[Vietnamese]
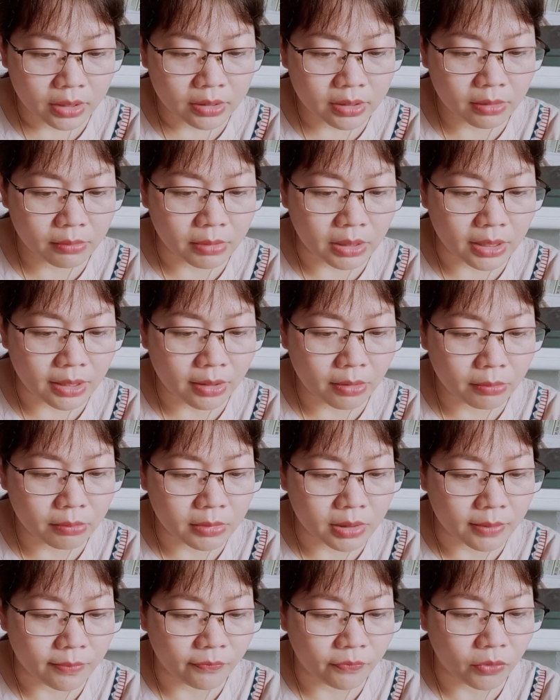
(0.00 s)
nhưng bị
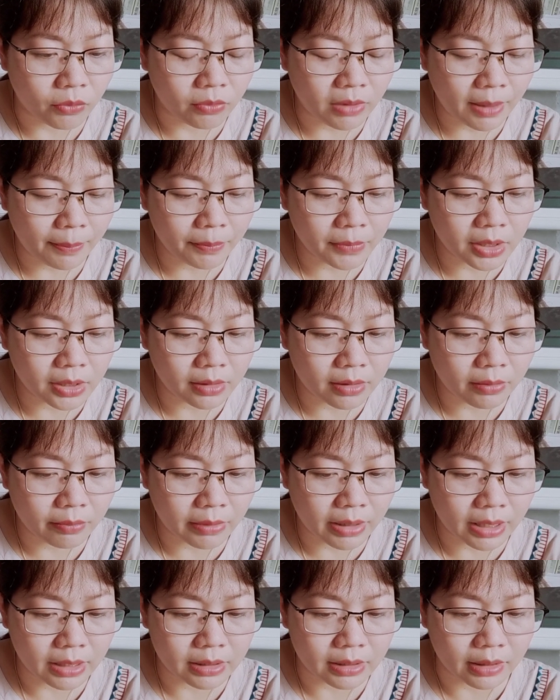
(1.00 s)
lông bờm phủ lấp nên
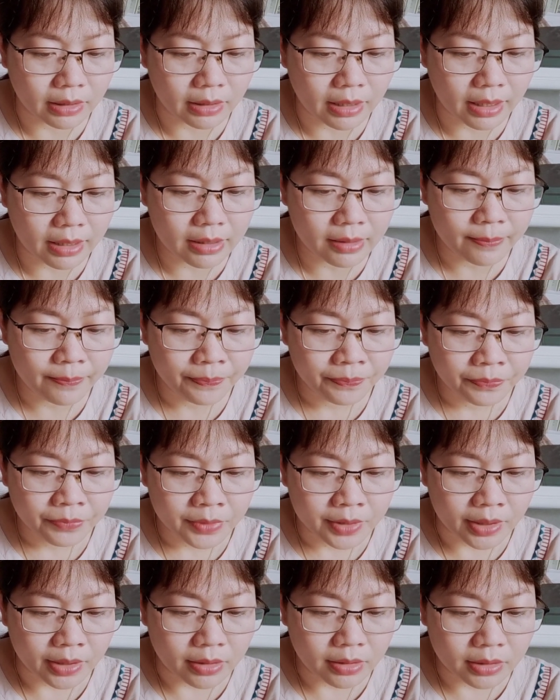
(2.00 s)
không ai nhìn thấy
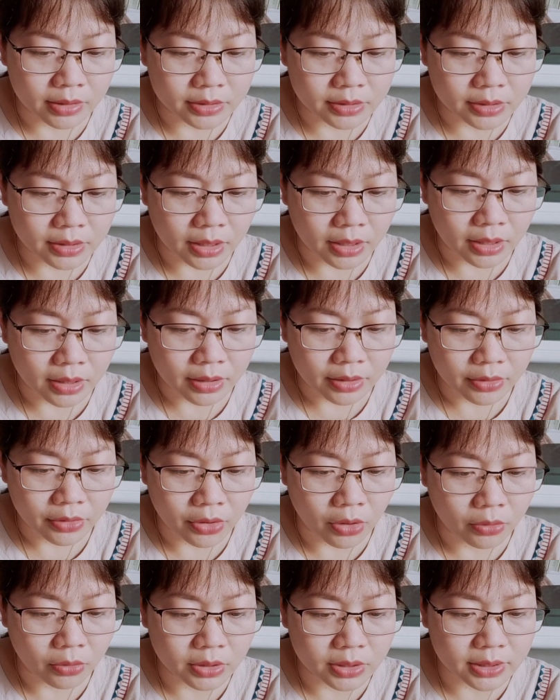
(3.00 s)
chỉnh lừa
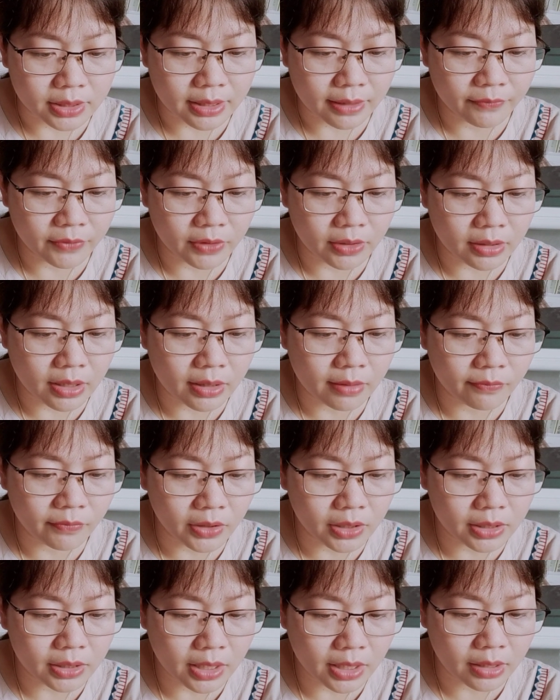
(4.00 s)
nhổ được cái vịt đinh
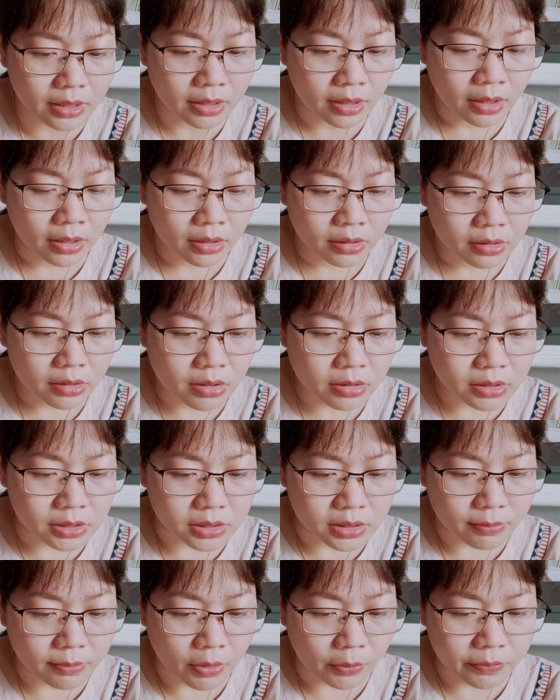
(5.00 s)
vứt đi con
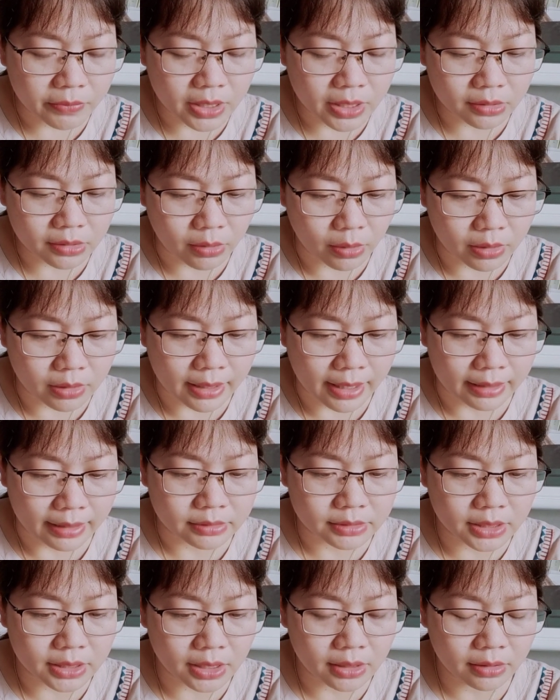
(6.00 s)
ngựa bỗng nhiên thuần
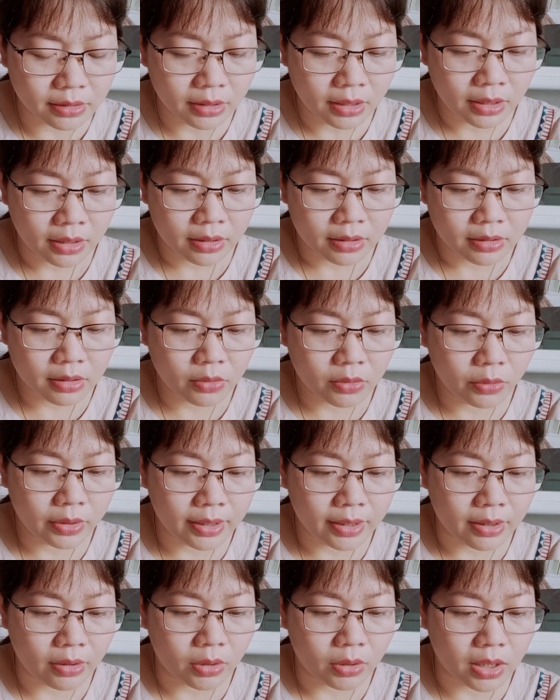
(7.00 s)
hẳn tính nó
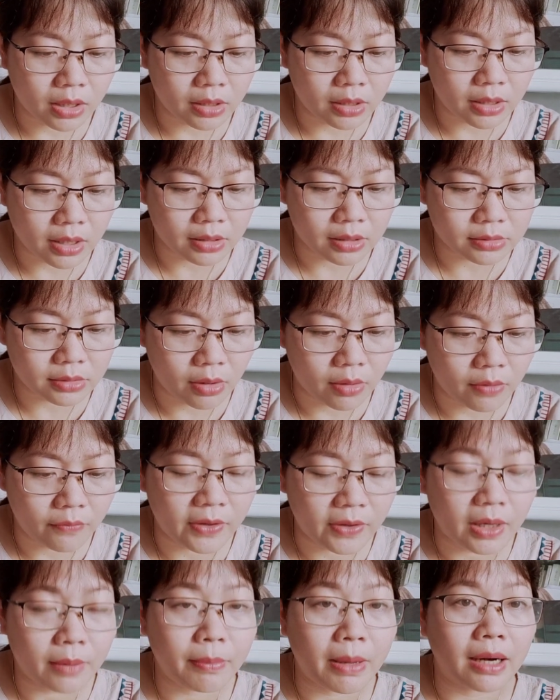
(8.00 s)
cúi đầu gật gật tỏ
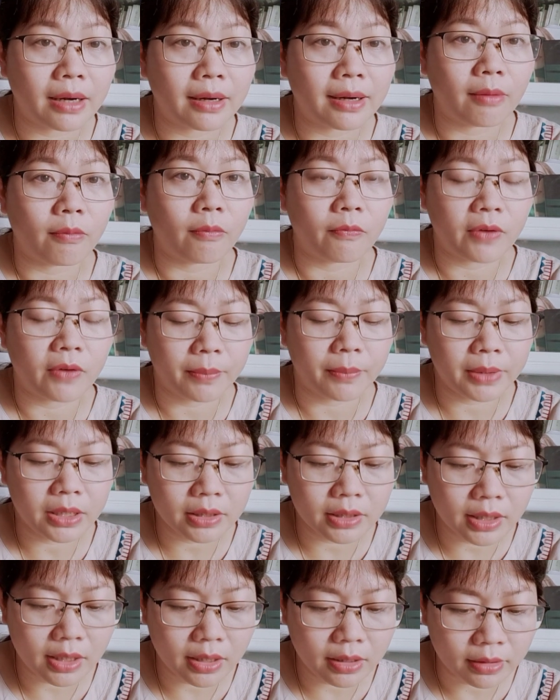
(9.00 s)
vẻ bằng lòng và biết
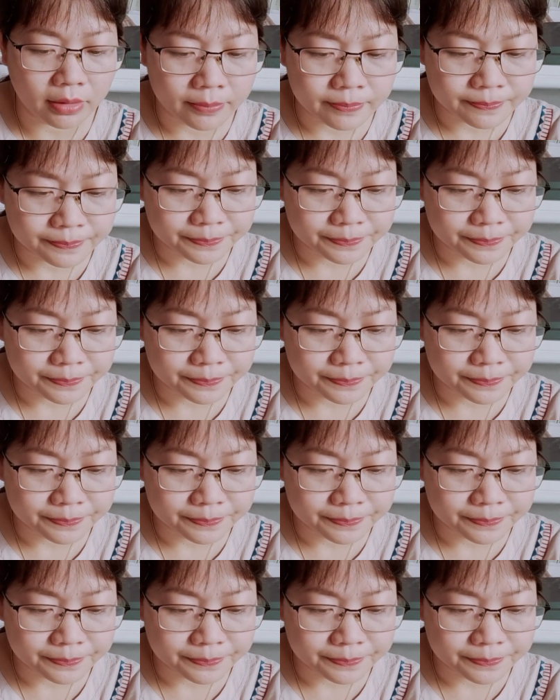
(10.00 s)
ơn